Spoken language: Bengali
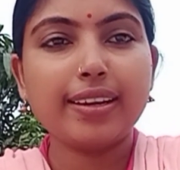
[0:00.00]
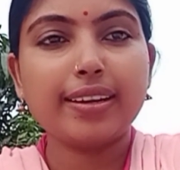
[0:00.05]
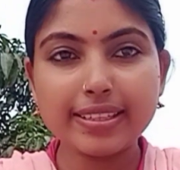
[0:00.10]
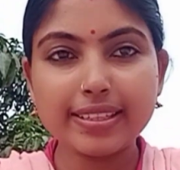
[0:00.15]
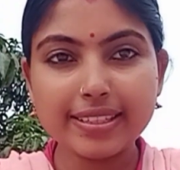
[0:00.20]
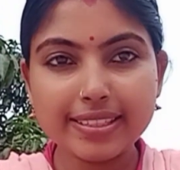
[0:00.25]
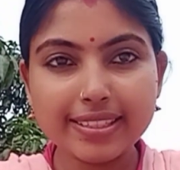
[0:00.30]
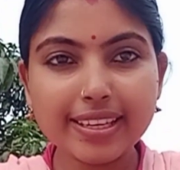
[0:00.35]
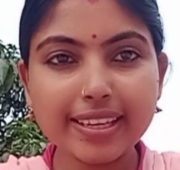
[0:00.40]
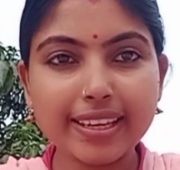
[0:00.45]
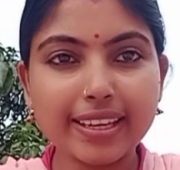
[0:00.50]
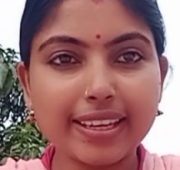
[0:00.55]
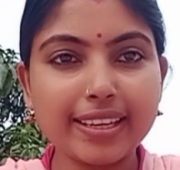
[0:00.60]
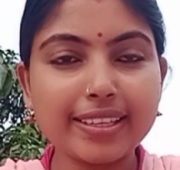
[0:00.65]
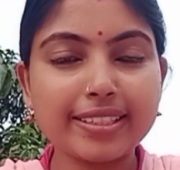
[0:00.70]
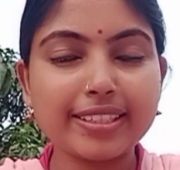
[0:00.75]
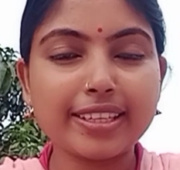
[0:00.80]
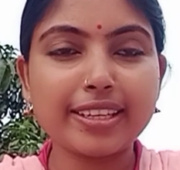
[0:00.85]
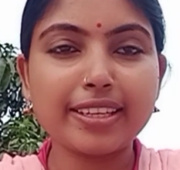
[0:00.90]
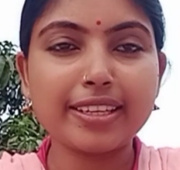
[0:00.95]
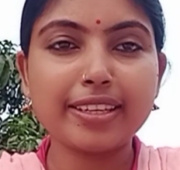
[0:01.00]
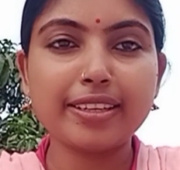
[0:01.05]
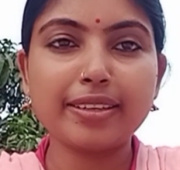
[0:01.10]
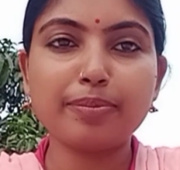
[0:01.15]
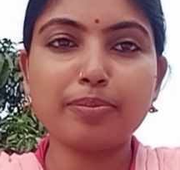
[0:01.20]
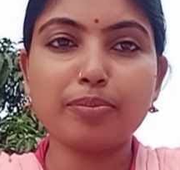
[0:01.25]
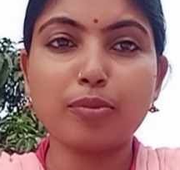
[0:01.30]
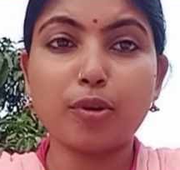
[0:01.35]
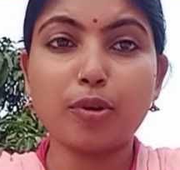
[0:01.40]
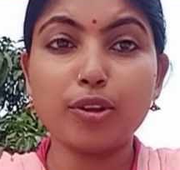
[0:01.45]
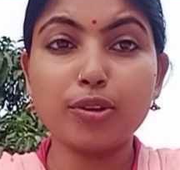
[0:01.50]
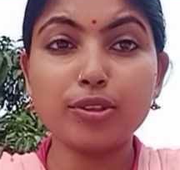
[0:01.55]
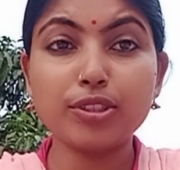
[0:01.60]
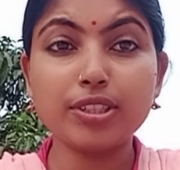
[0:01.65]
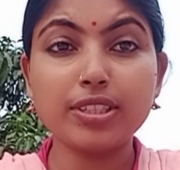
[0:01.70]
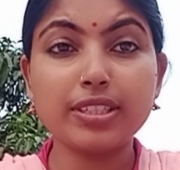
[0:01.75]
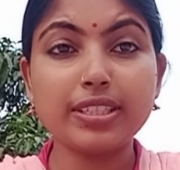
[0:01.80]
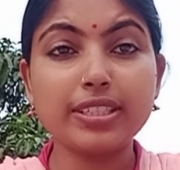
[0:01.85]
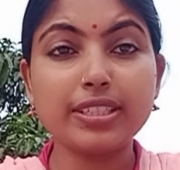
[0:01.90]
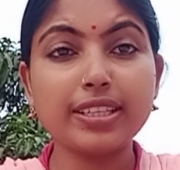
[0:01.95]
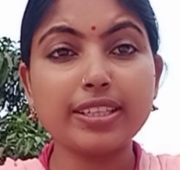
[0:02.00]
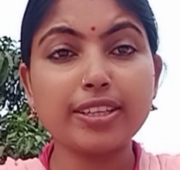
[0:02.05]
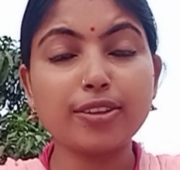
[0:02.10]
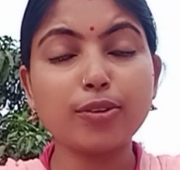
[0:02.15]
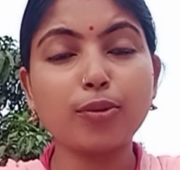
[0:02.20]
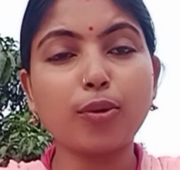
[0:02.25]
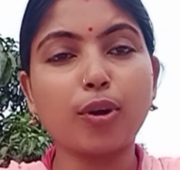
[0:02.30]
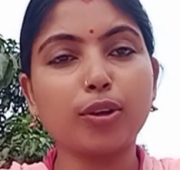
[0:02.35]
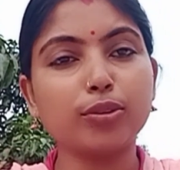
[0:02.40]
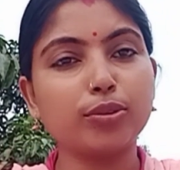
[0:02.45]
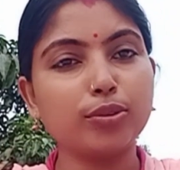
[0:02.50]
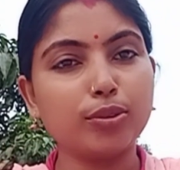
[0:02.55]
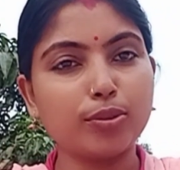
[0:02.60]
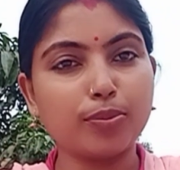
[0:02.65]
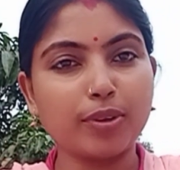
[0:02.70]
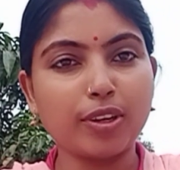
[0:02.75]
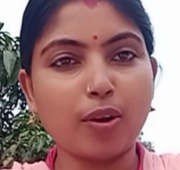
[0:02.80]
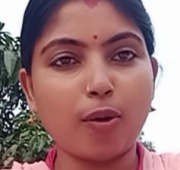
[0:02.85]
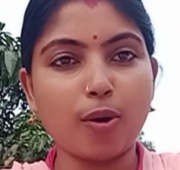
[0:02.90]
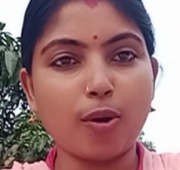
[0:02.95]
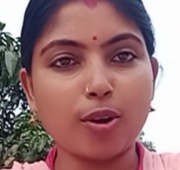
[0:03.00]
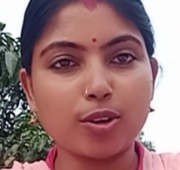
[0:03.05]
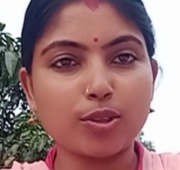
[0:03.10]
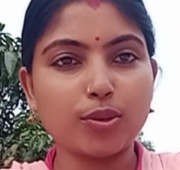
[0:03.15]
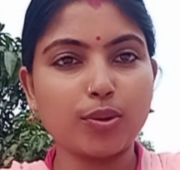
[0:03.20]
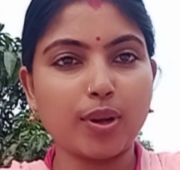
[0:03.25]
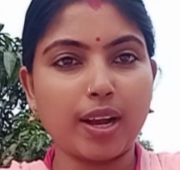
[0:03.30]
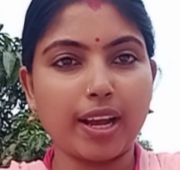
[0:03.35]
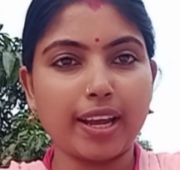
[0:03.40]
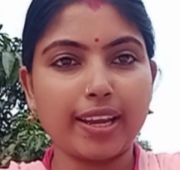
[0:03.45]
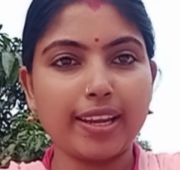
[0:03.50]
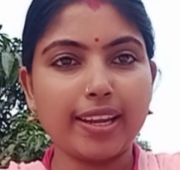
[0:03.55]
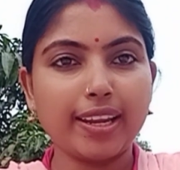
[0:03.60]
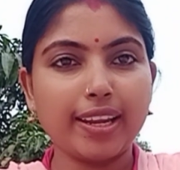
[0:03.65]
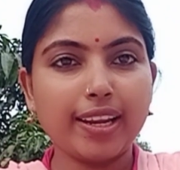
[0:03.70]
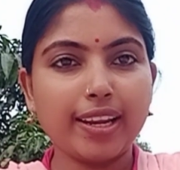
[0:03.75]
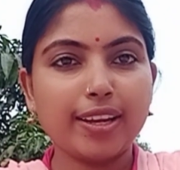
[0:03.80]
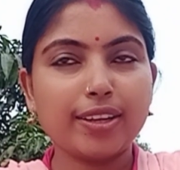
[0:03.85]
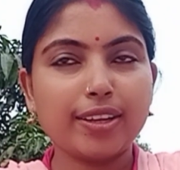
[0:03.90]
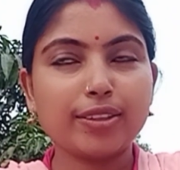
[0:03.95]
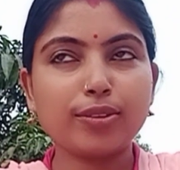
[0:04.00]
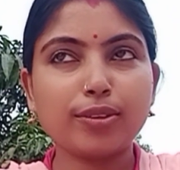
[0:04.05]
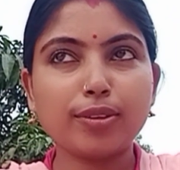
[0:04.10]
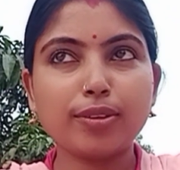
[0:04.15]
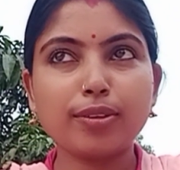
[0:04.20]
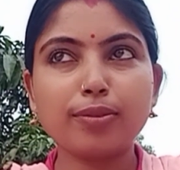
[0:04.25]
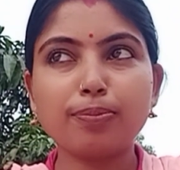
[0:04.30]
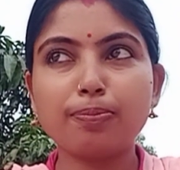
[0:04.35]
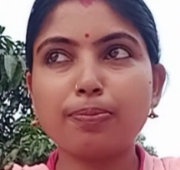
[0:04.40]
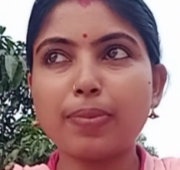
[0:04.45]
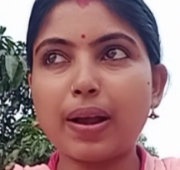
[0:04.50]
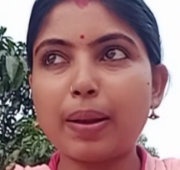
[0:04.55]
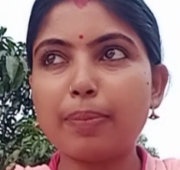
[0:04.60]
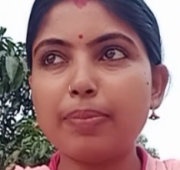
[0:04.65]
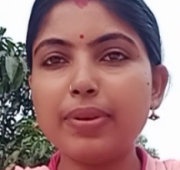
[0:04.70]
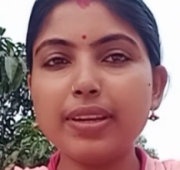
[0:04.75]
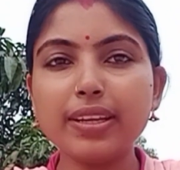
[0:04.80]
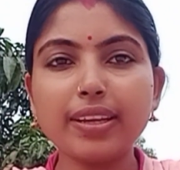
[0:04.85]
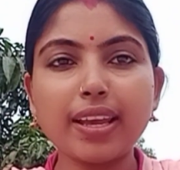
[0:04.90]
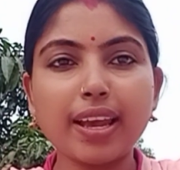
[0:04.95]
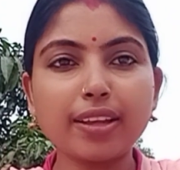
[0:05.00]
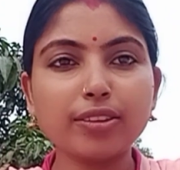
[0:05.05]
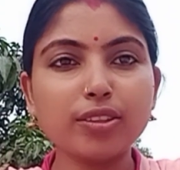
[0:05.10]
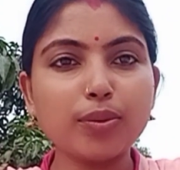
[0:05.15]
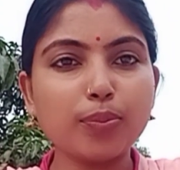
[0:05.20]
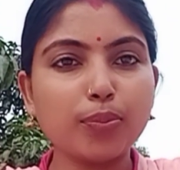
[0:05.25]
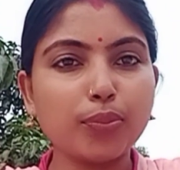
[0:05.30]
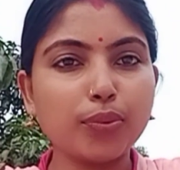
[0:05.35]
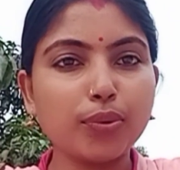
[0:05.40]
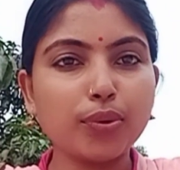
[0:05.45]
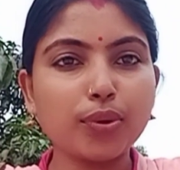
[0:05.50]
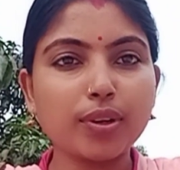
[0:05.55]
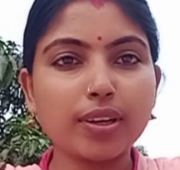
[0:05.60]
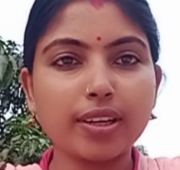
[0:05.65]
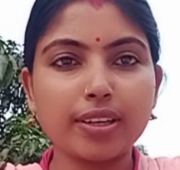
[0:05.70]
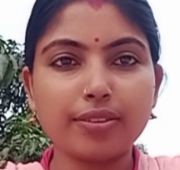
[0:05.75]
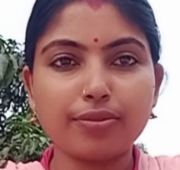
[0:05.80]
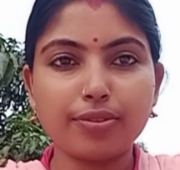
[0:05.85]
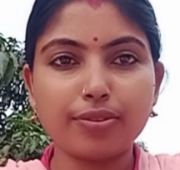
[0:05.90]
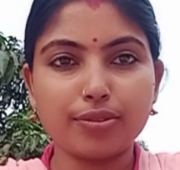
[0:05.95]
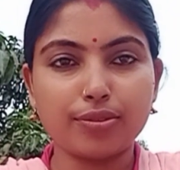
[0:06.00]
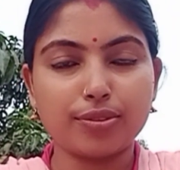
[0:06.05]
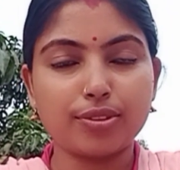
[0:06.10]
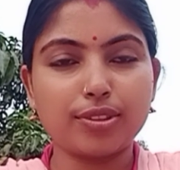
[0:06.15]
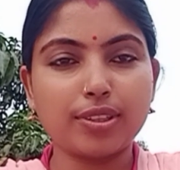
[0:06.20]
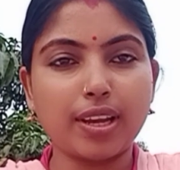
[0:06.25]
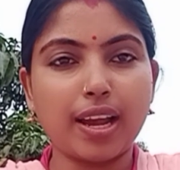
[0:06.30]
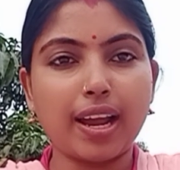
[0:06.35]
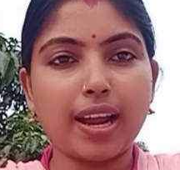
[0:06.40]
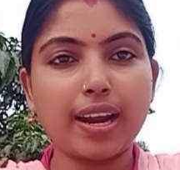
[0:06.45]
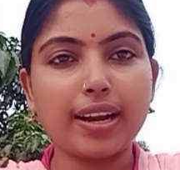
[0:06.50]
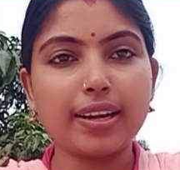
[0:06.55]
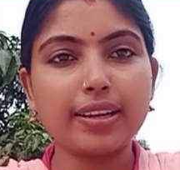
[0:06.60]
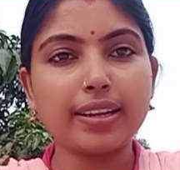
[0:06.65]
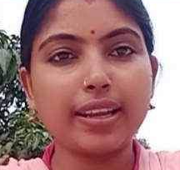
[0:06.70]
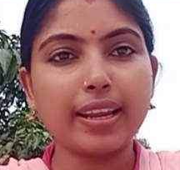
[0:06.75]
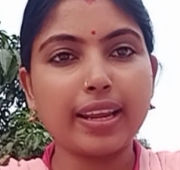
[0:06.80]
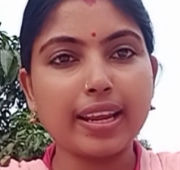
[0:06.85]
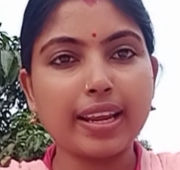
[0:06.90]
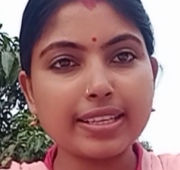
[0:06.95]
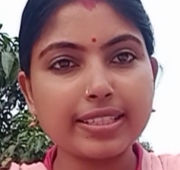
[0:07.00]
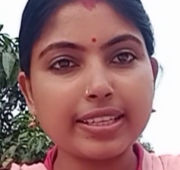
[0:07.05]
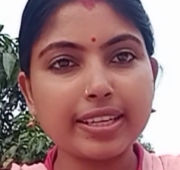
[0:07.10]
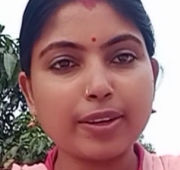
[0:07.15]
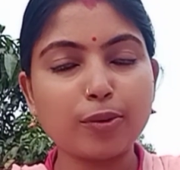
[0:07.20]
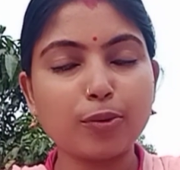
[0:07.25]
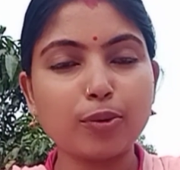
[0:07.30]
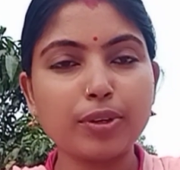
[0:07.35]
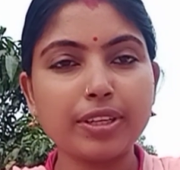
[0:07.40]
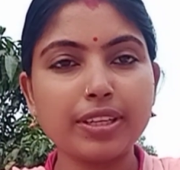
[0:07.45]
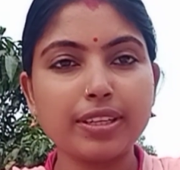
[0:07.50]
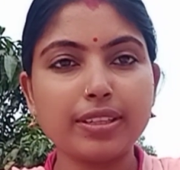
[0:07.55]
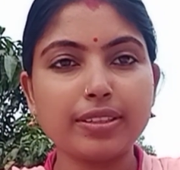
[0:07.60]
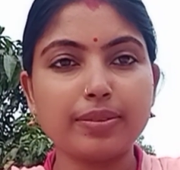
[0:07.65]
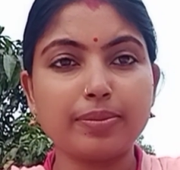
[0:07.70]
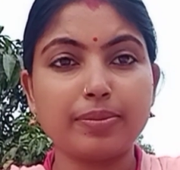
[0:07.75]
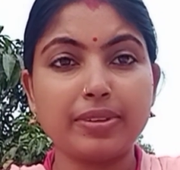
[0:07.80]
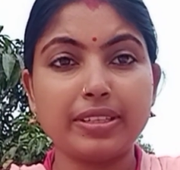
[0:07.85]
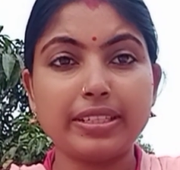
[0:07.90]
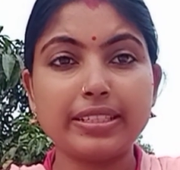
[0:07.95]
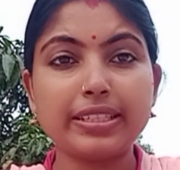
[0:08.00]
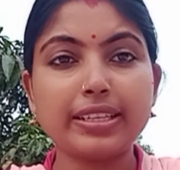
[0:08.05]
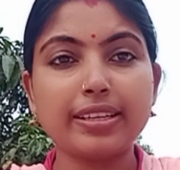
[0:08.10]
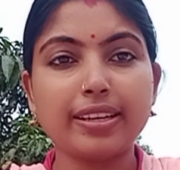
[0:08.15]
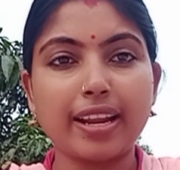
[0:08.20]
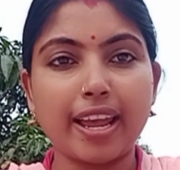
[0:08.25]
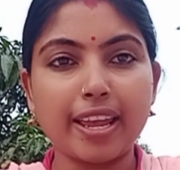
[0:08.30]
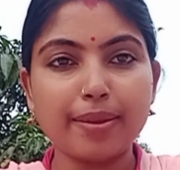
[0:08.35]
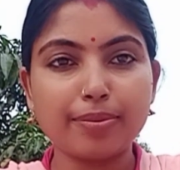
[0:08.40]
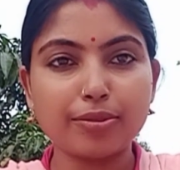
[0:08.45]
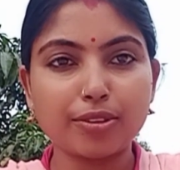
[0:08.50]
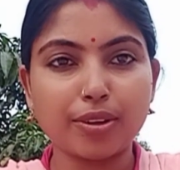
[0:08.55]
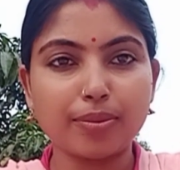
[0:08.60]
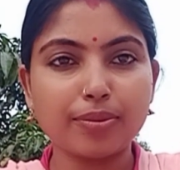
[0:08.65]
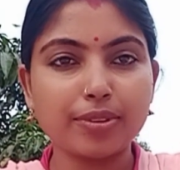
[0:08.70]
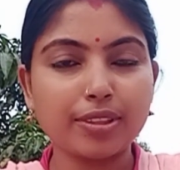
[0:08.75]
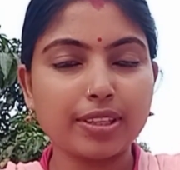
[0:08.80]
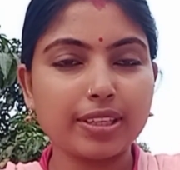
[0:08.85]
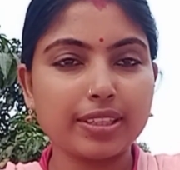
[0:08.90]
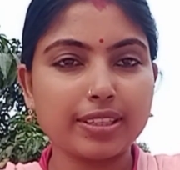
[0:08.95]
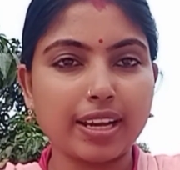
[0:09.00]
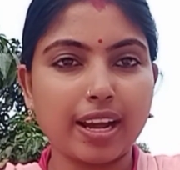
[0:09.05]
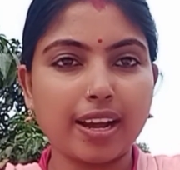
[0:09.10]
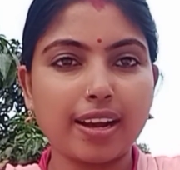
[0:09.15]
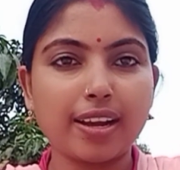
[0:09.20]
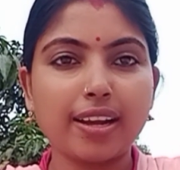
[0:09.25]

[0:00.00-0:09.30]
নিজেকে যে মনে হচ্ছে নিজে যেন কত মানে অসহায় তো পাবলিক একদম পুরো কনফিউজ আর এই যে উনি নিজের লাইফ সম্বন্ধে যা